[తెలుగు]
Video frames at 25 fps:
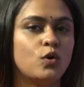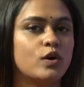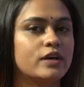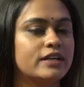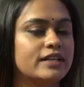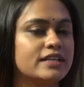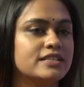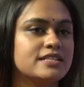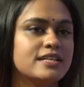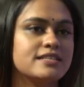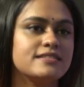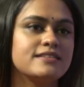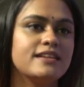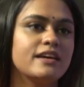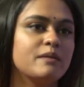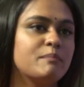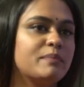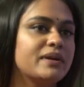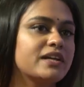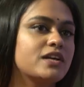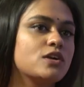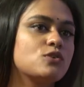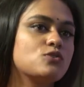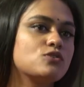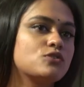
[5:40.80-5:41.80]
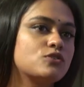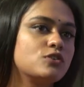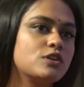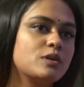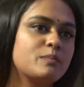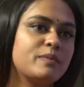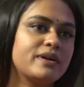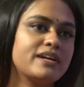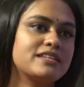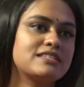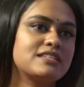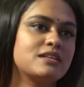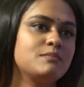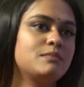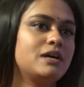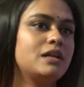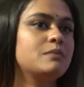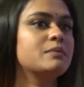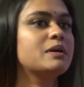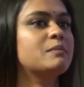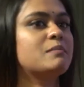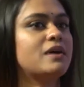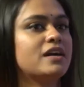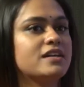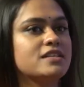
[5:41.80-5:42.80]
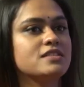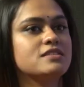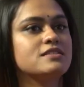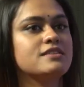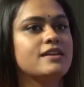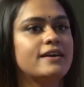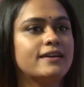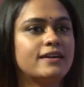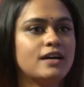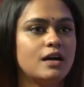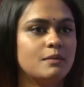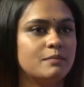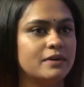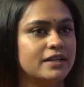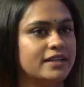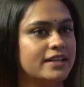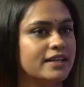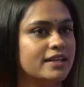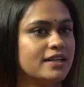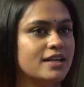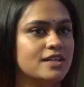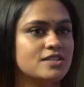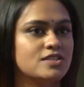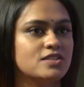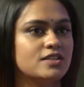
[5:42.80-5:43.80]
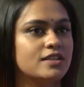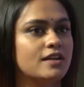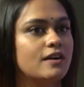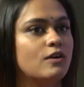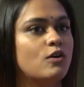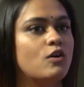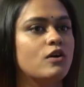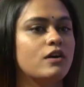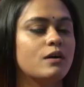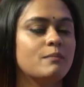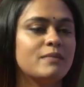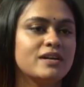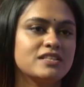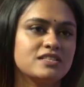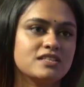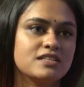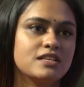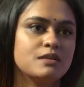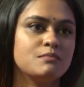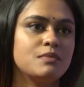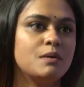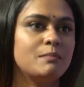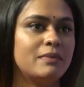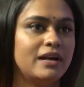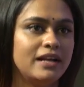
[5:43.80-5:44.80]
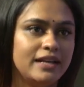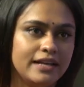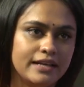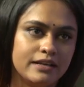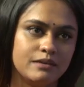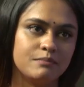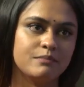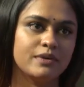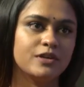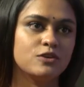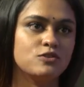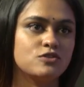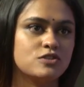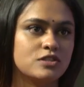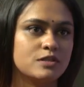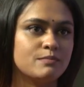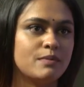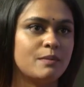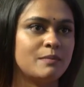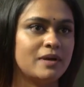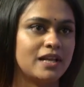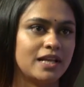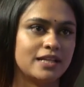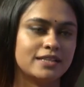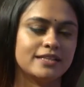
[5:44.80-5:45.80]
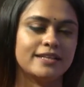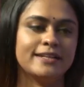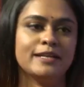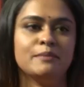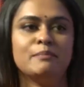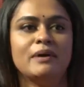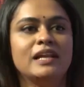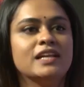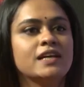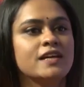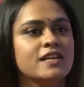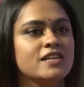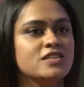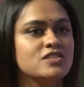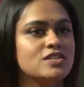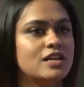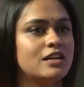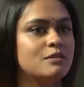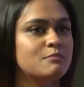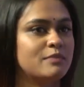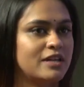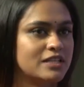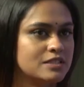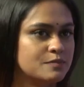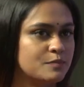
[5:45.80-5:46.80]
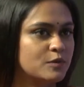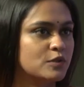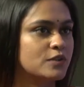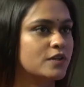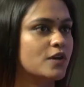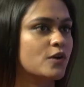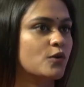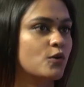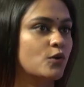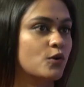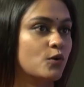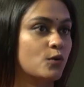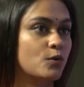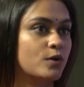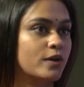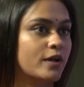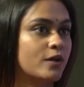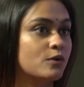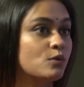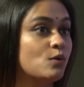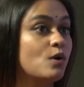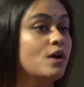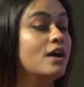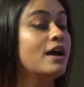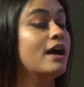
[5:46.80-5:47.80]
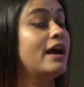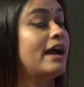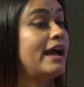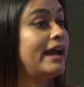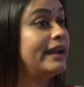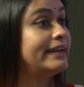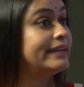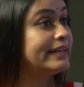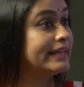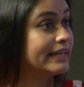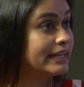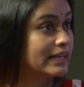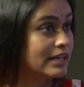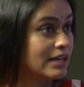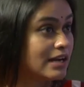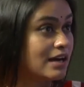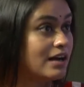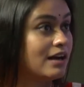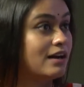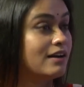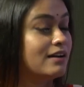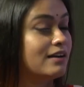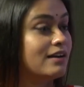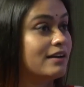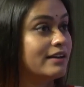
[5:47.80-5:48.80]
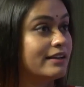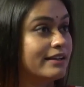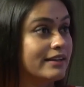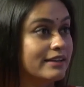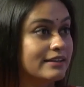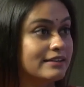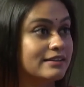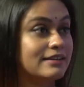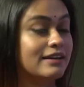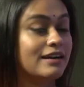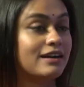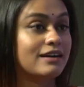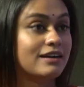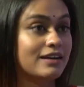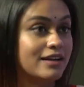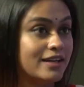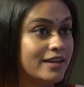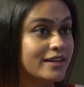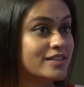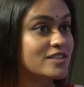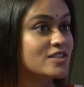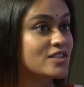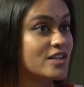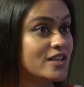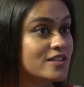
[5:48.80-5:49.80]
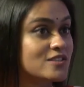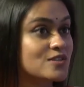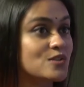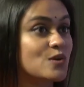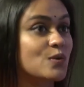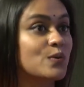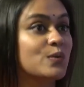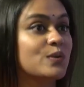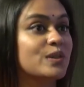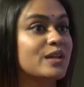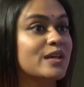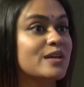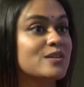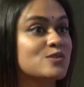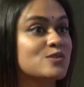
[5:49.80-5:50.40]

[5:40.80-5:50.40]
ఒకటే చేసినా ఎప్పటికీ గుర్తుండిపోయే సినిమాలు మీరు మాకు ఇస్తున్నారు కాబట్టి ఖచ్చితంగా ఒక మంచి సినిమా మళ్ళీ మీ నుంచి మమ్మల్ని అందరినీ పలకరించాలని మనస్ఫూర్తిగా కోరుకుంటున్నాను అండ్ ఇంకా ఇంకా కలెక్ట్ చేస్తూ ఉంది